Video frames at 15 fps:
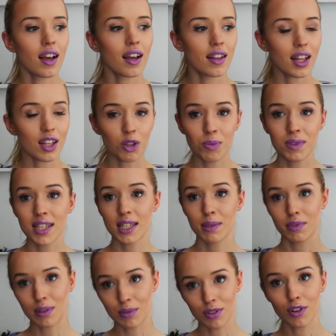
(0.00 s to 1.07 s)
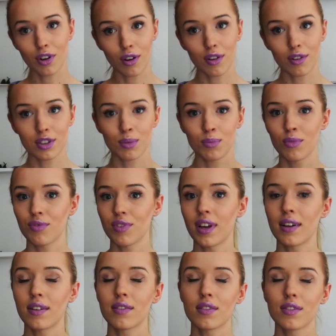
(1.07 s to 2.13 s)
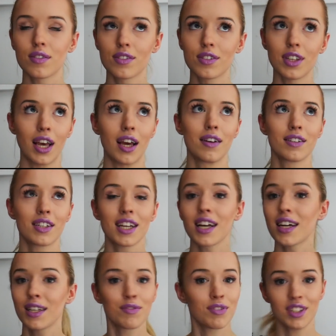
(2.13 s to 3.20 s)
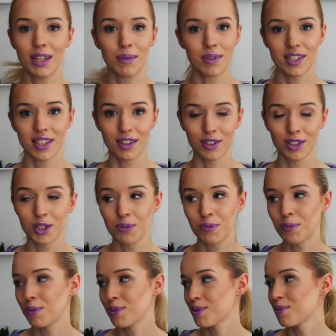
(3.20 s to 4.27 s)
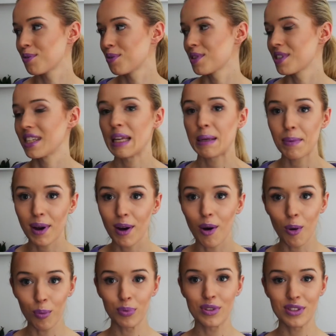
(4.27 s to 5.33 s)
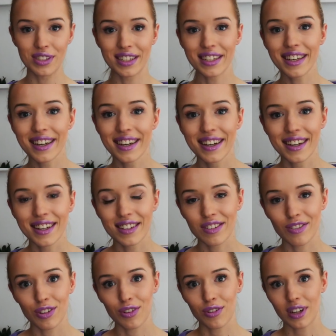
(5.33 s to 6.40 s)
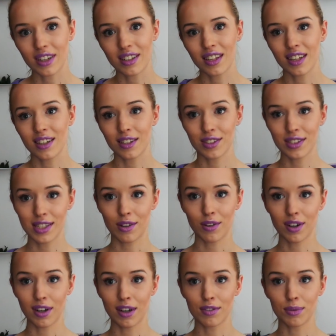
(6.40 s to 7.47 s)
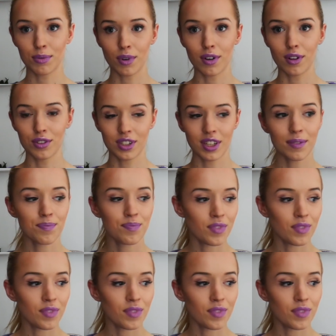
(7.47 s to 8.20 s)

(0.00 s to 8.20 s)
Natomiast jak zobaczyłam ten kolor, to mówię, nie, ja nie wyjdę bez tego, to po prostu tu jest, nie ma opcji. No i totalnie się zakochałam w tym kolorze.